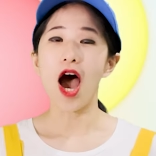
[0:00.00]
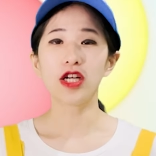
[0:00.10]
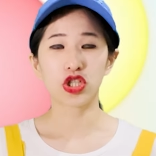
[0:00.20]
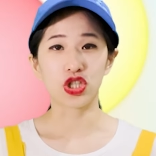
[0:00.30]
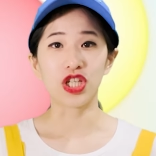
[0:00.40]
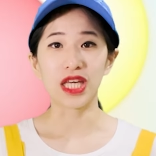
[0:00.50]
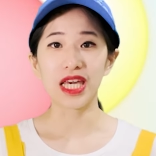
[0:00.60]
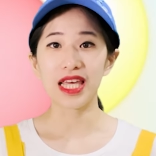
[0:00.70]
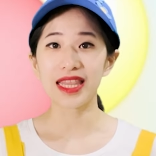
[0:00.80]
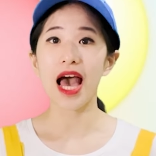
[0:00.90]
二十
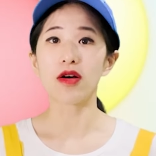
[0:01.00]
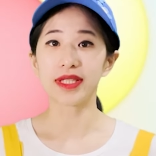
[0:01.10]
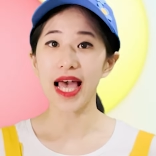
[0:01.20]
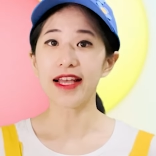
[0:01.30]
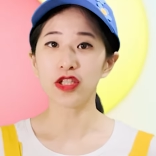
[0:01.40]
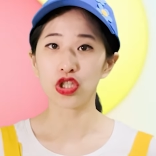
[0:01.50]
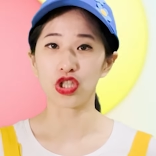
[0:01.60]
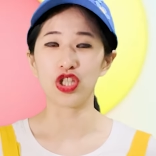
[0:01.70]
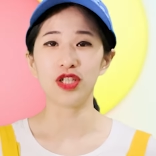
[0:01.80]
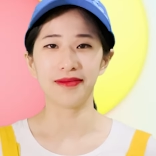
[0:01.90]
一到三
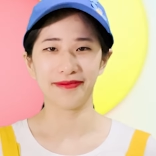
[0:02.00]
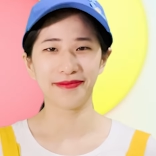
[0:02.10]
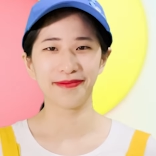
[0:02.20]
十。